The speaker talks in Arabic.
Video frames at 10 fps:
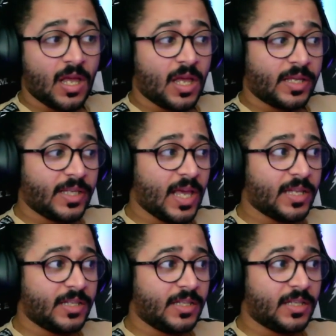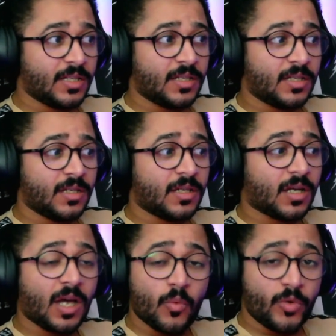يعني
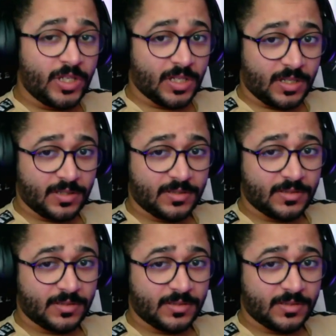قوية